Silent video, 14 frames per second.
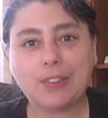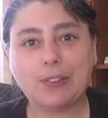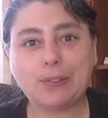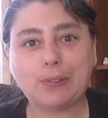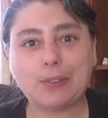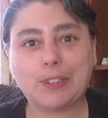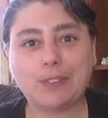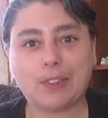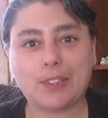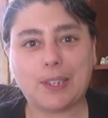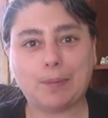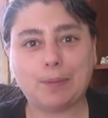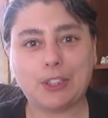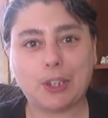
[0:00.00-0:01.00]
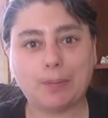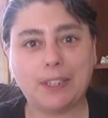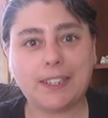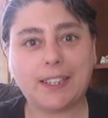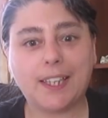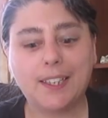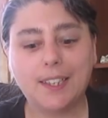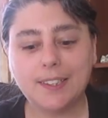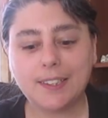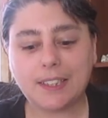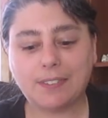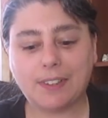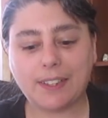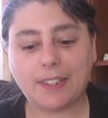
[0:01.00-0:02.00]
con tutti i vostri amici e amiche,
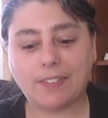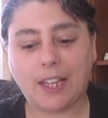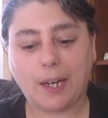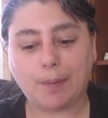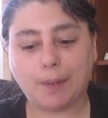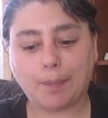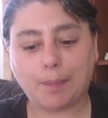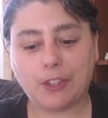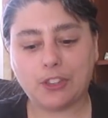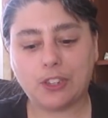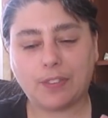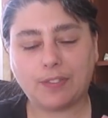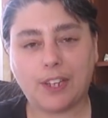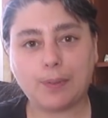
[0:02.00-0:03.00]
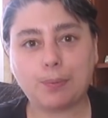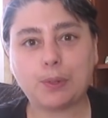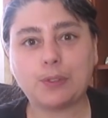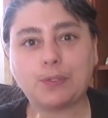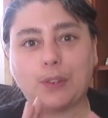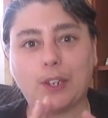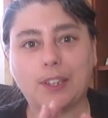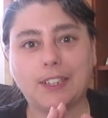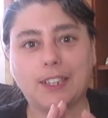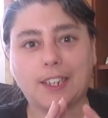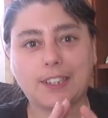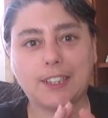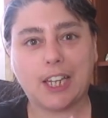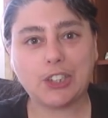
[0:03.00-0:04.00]
iscrivetevi alla mia pagina Facebook
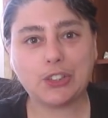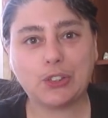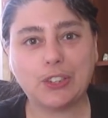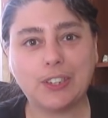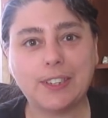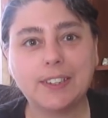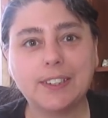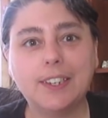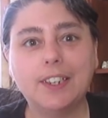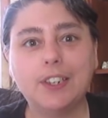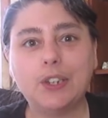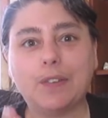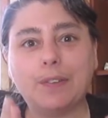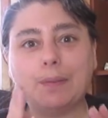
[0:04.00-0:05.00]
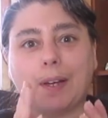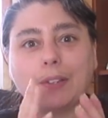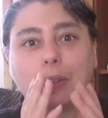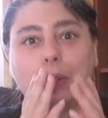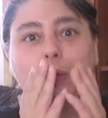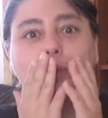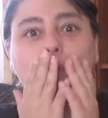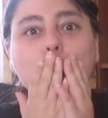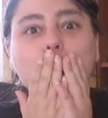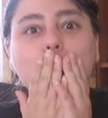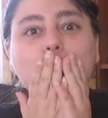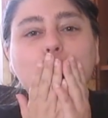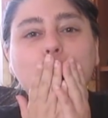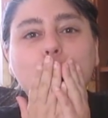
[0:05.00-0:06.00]
Fortina Creation, io vi mando
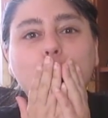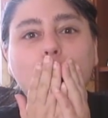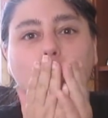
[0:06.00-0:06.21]
un